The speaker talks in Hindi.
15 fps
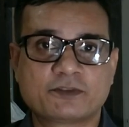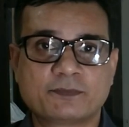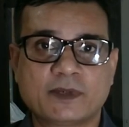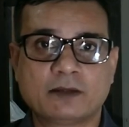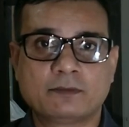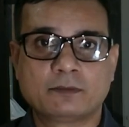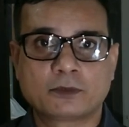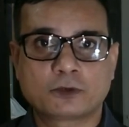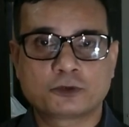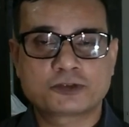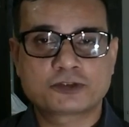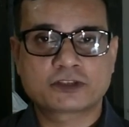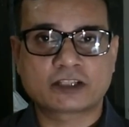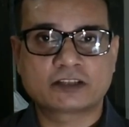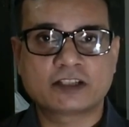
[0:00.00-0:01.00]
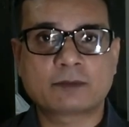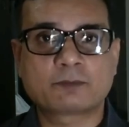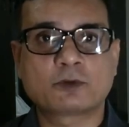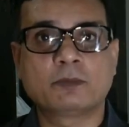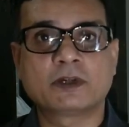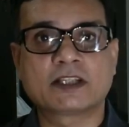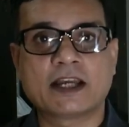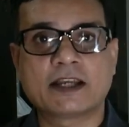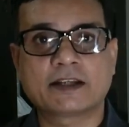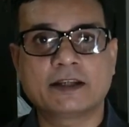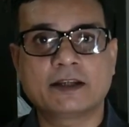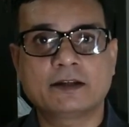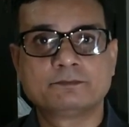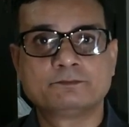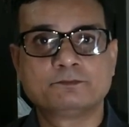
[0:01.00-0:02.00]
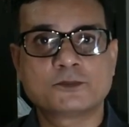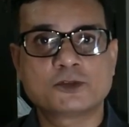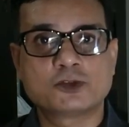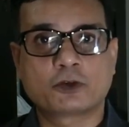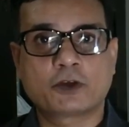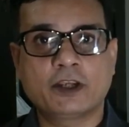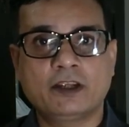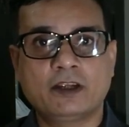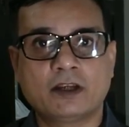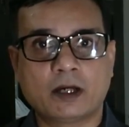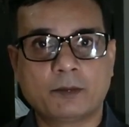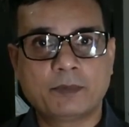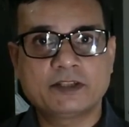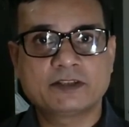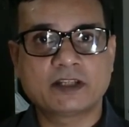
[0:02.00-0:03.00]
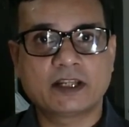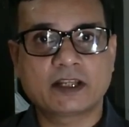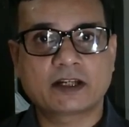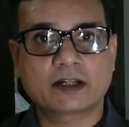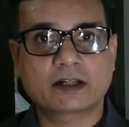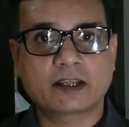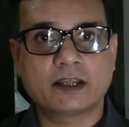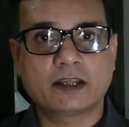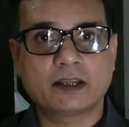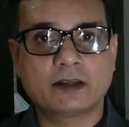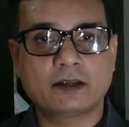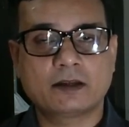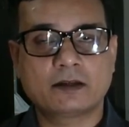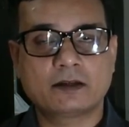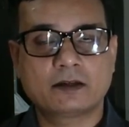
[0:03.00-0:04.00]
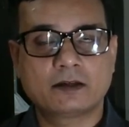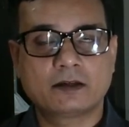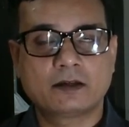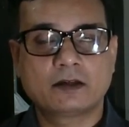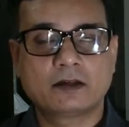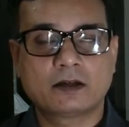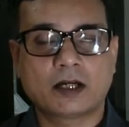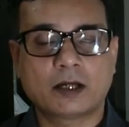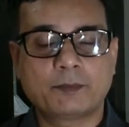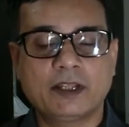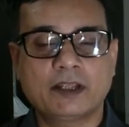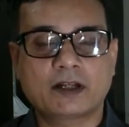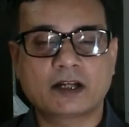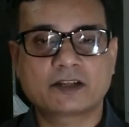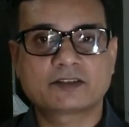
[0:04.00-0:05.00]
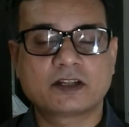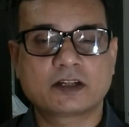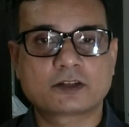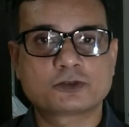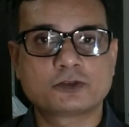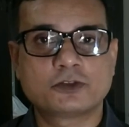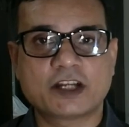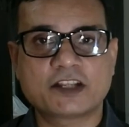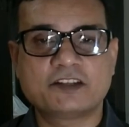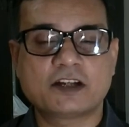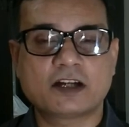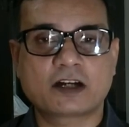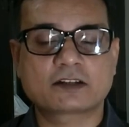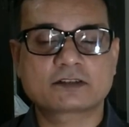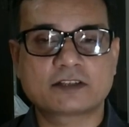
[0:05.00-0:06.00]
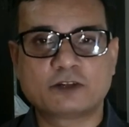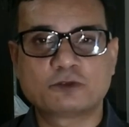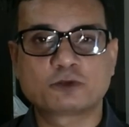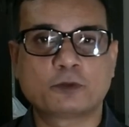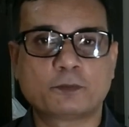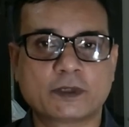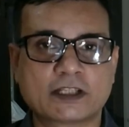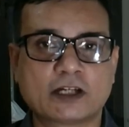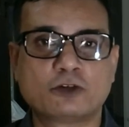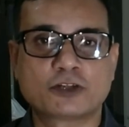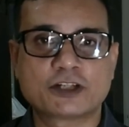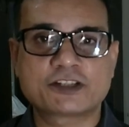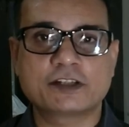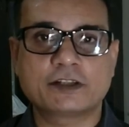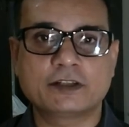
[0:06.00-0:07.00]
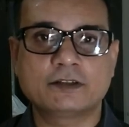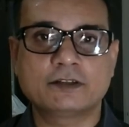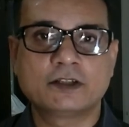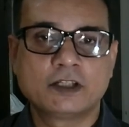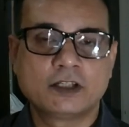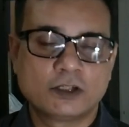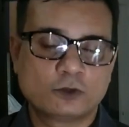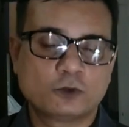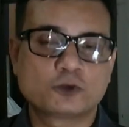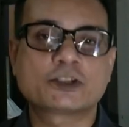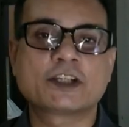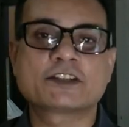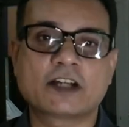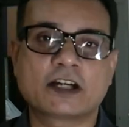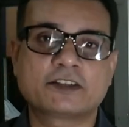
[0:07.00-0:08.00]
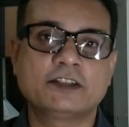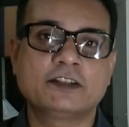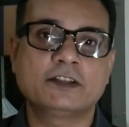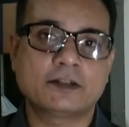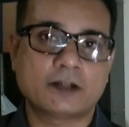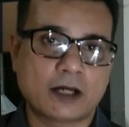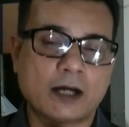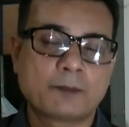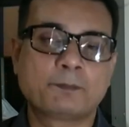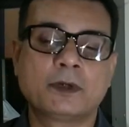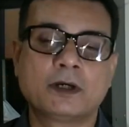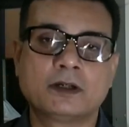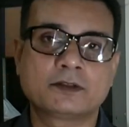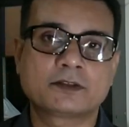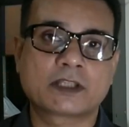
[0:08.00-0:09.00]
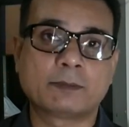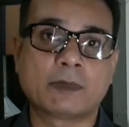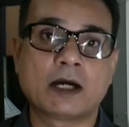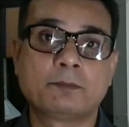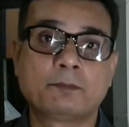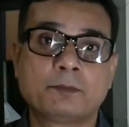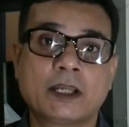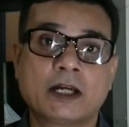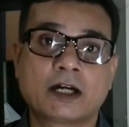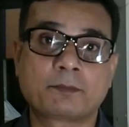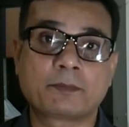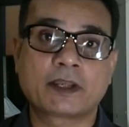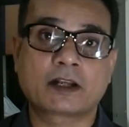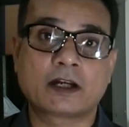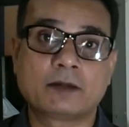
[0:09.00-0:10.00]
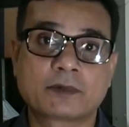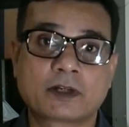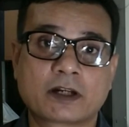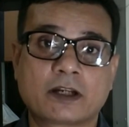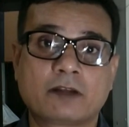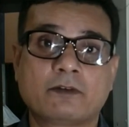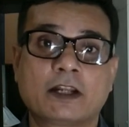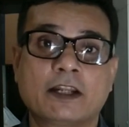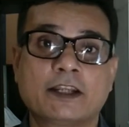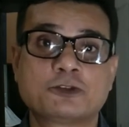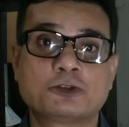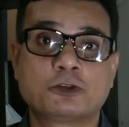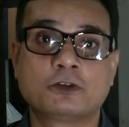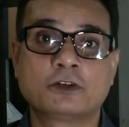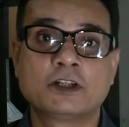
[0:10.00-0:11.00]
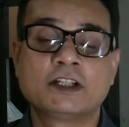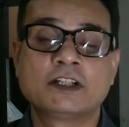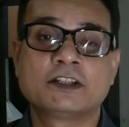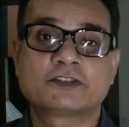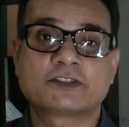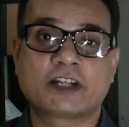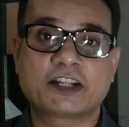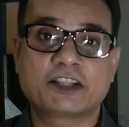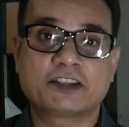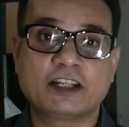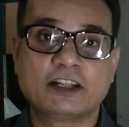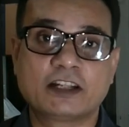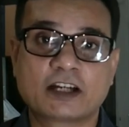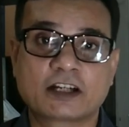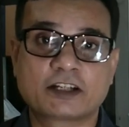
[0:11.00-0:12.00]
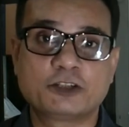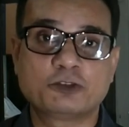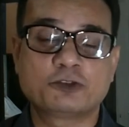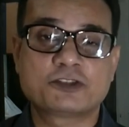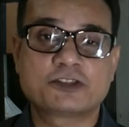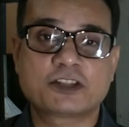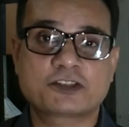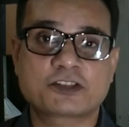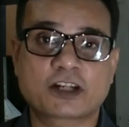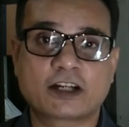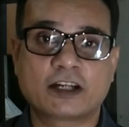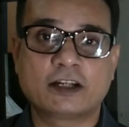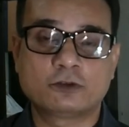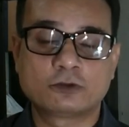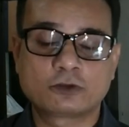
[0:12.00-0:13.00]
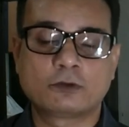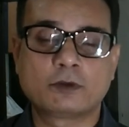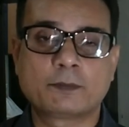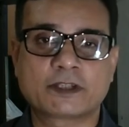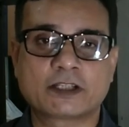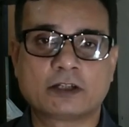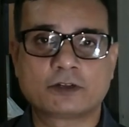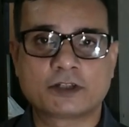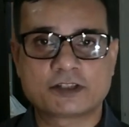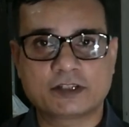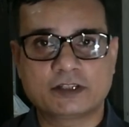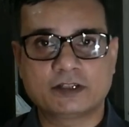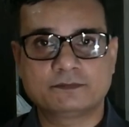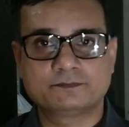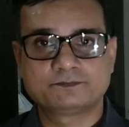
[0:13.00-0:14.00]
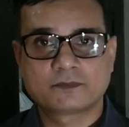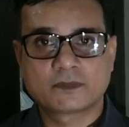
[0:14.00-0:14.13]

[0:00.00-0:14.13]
इसमें हम कुछ तथ्य आपको बताएँगे जो कि अभी से लेकर के अभी खासकर जो याचिकाकर्ता है उनको पता होना चाहिए उसके साथ ही आप तमाम बिहार में काम करने वाले जो साढ़े तीन लाख नियोजित शिक्षक हैं उनको भी पता होना चाहिए